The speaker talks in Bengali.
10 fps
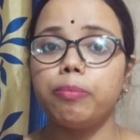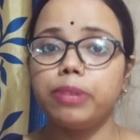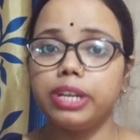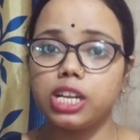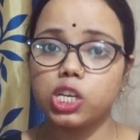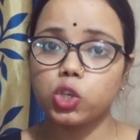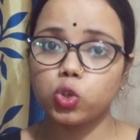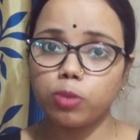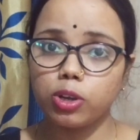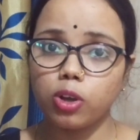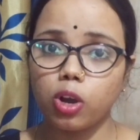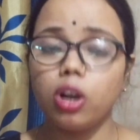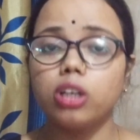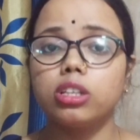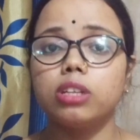পিরিয়ড আসার সময় হয়
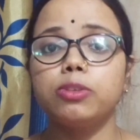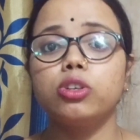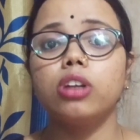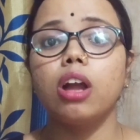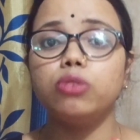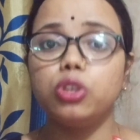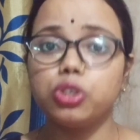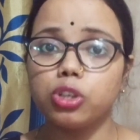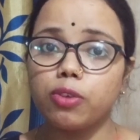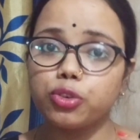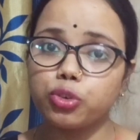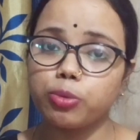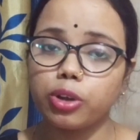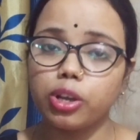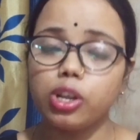অর্থাৎ আমাদের যখন অ্যাভলিউশন হওয়ার
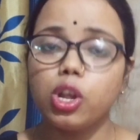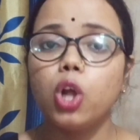সময় হয়